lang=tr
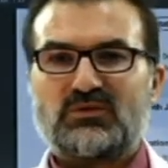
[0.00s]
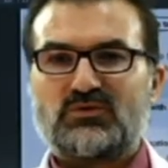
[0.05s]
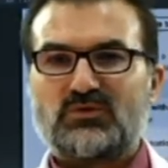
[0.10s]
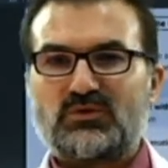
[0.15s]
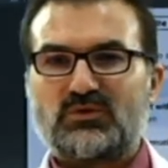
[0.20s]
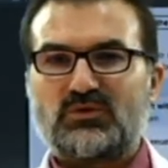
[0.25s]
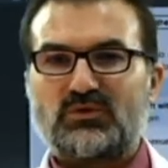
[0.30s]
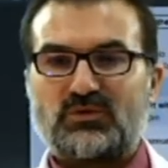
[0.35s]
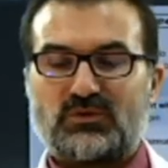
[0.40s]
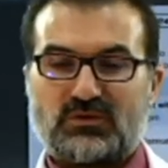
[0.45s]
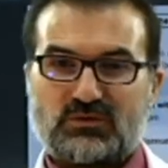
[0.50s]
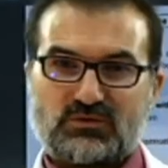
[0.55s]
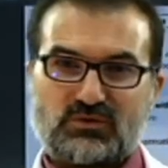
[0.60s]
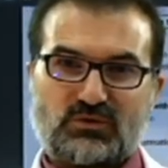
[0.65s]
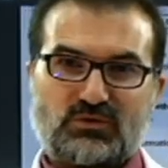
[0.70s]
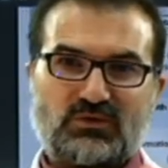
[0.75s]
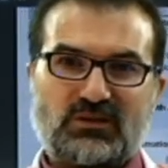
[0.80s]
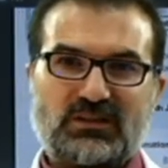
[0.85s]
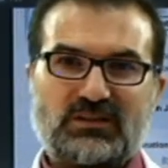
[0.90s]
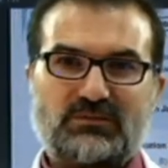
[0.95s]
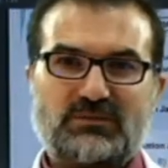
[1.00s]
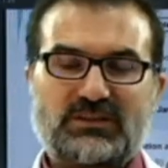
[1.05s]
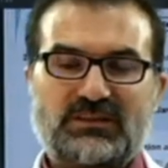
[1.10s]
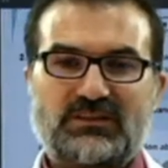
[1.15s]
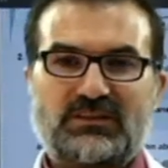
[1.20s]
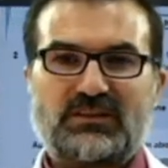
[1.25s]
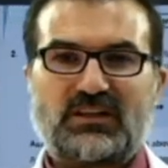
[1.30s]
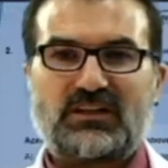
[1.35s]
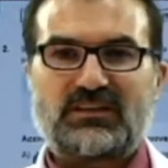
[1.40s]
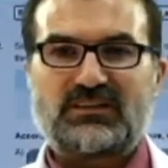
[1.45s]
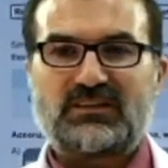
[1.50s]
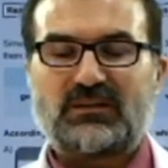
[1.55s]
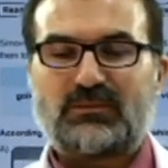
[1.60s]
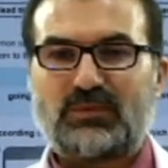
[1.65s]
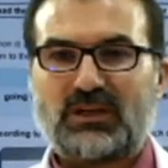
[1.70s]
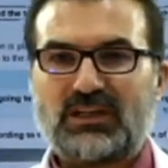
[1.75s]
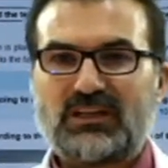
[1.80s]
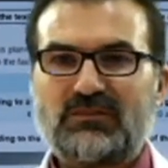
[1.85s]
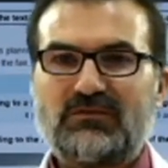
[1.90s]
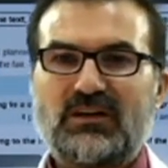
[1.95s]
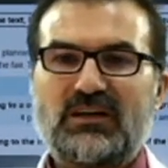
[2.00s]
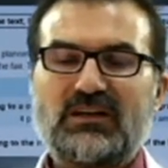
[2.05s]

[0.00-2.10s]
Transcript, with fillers: Çünkü sorularımızın içerisinde bilgi